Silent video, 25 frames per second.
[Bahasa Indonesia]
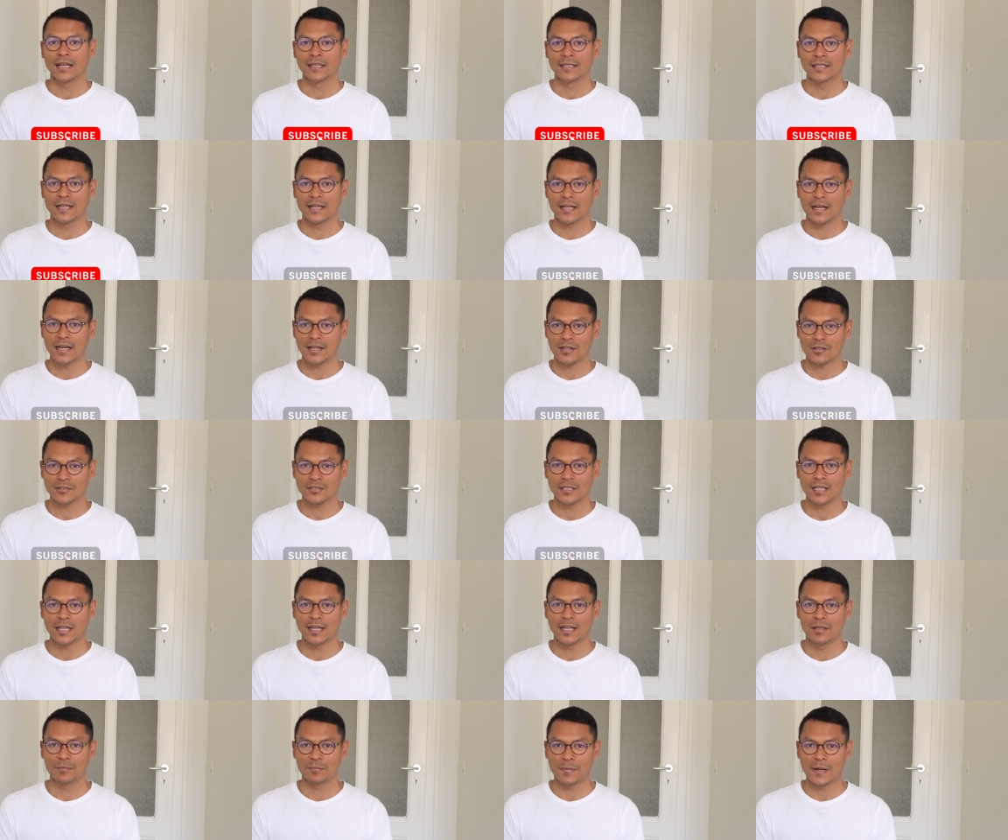yang harus
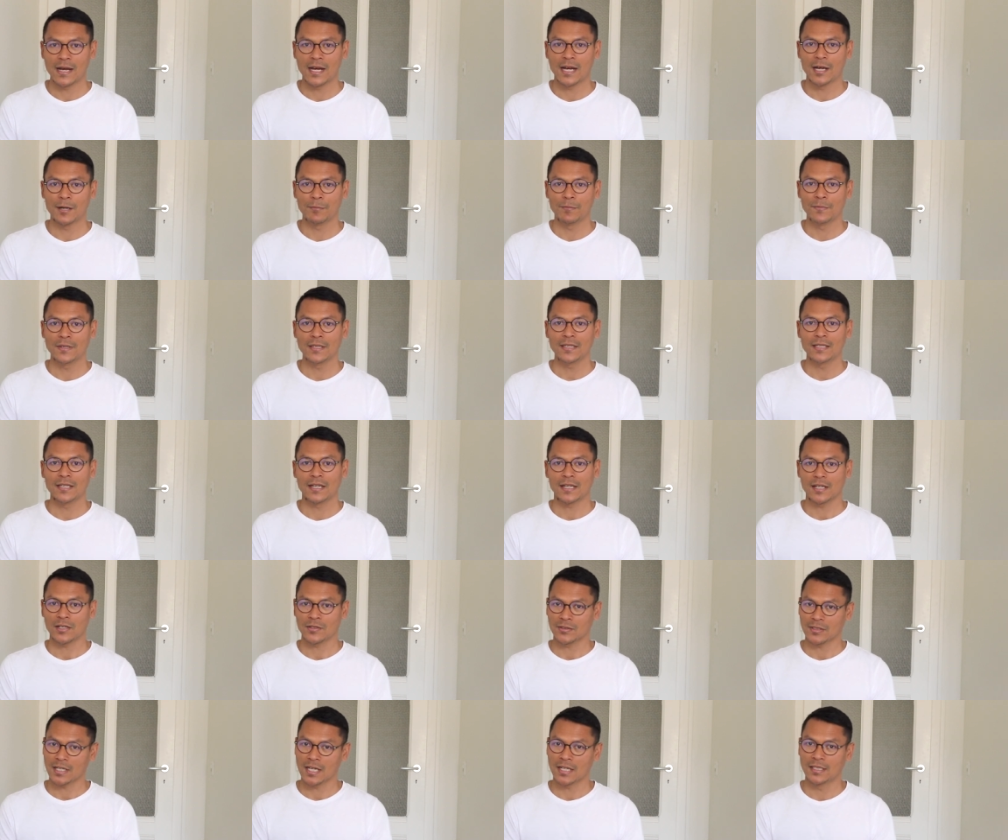kalian pahami, yang
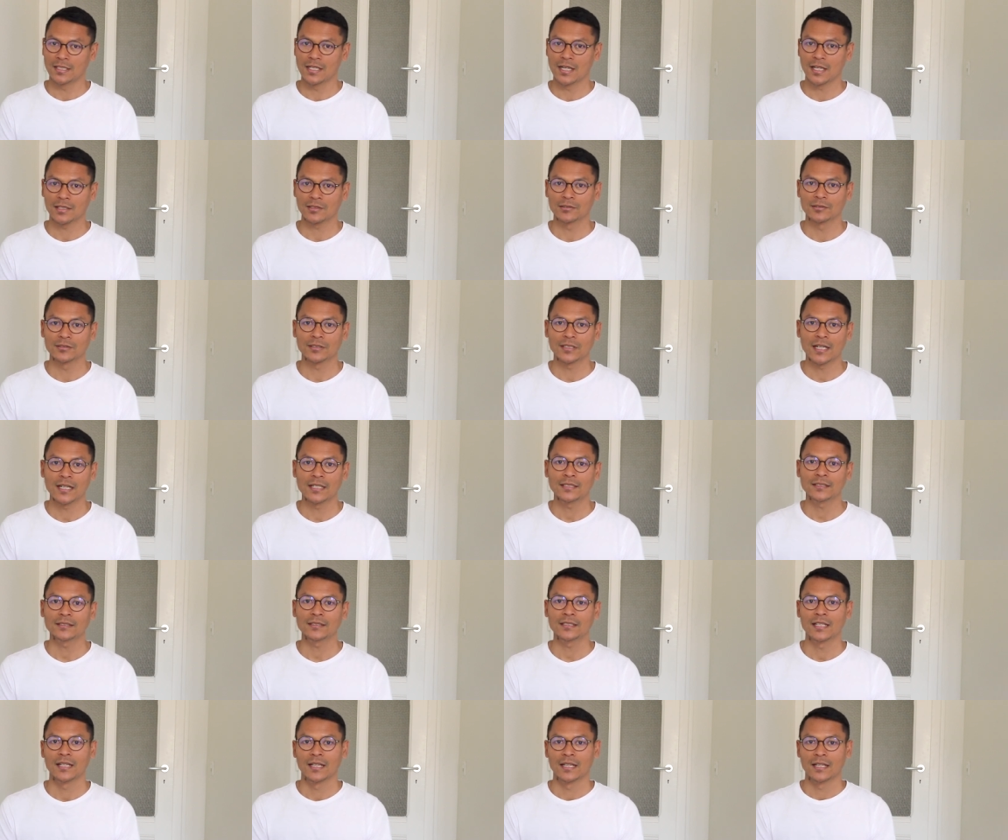harus kalian
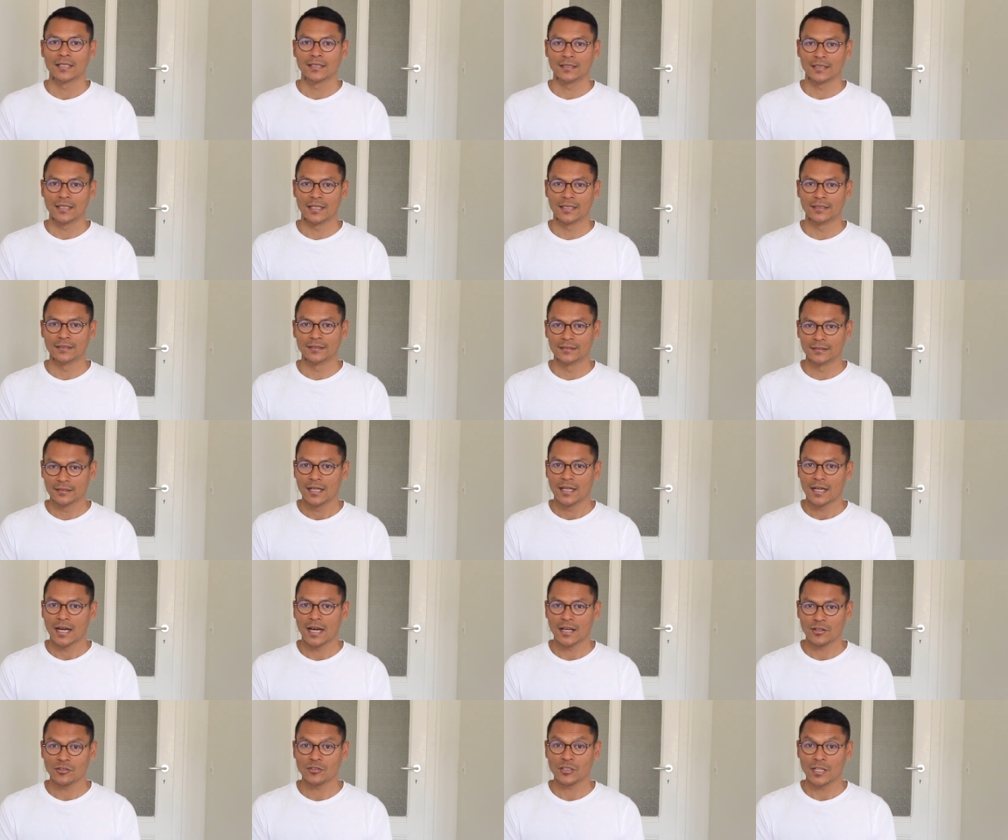lakukan, dan
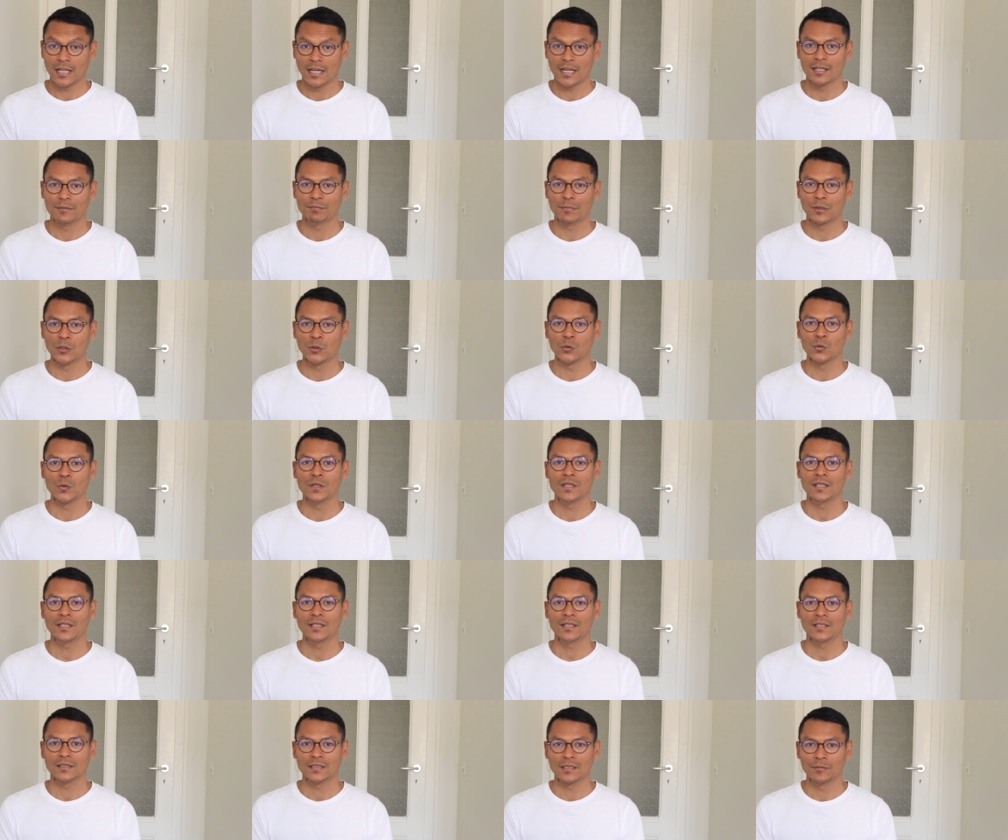harus kalian
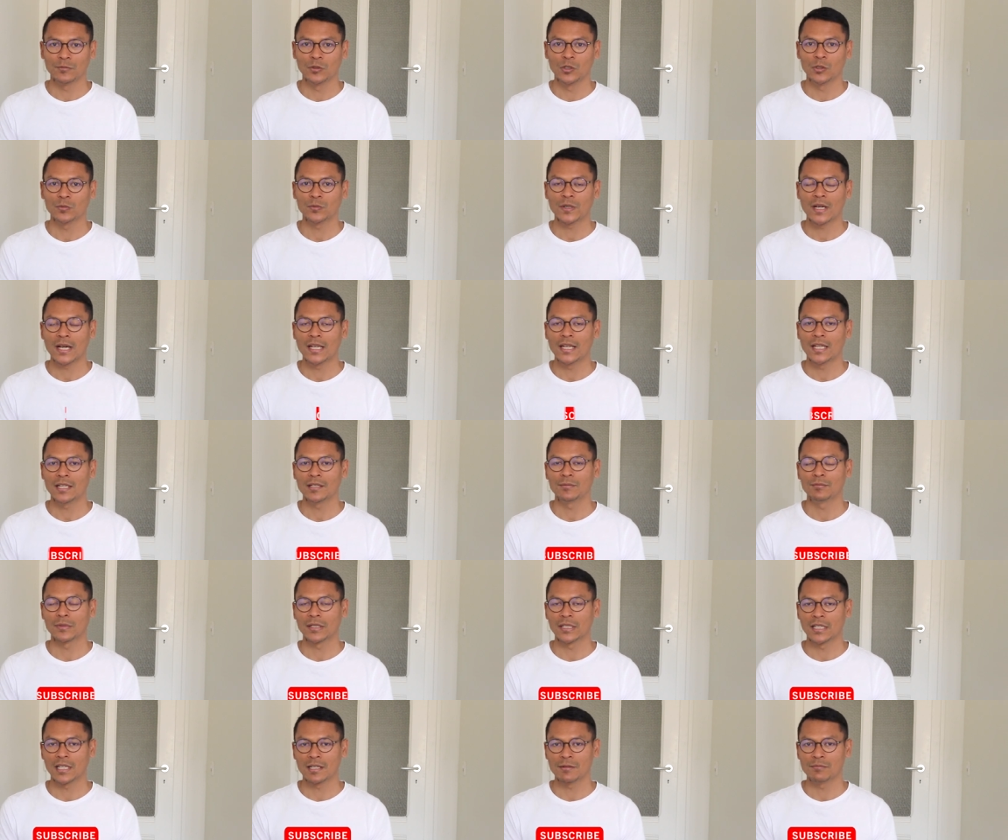penuhi sebelum kalian
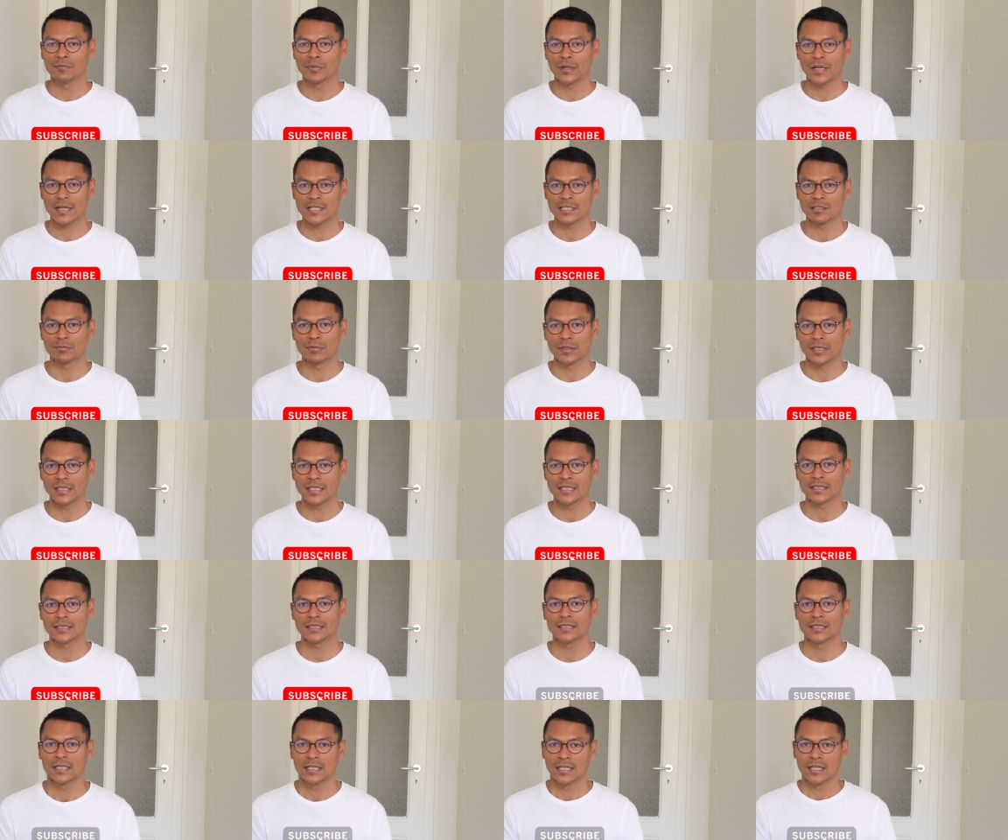mengirim berkas-berkas
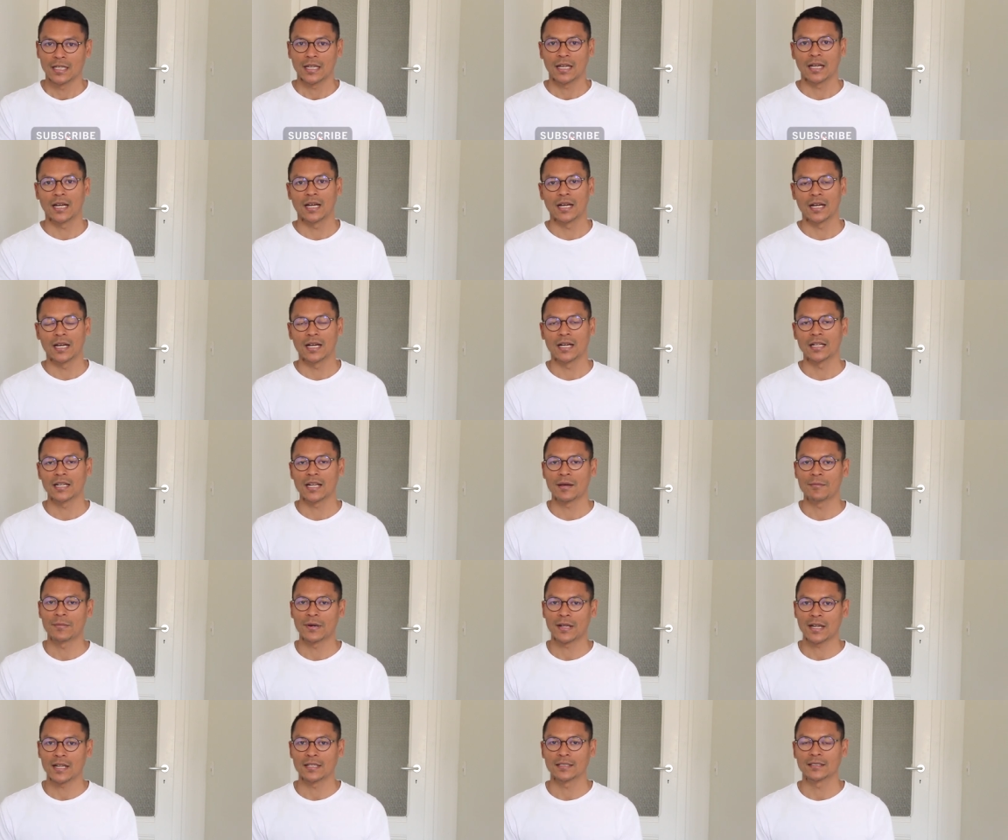uh,
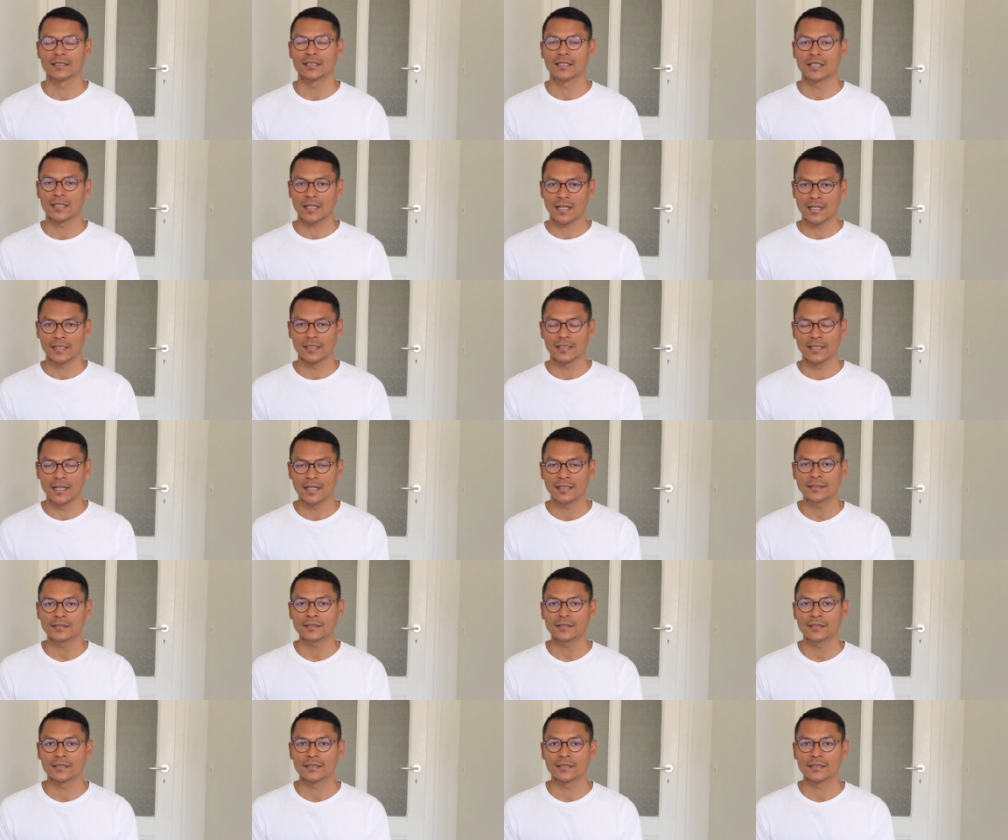lamaran kalian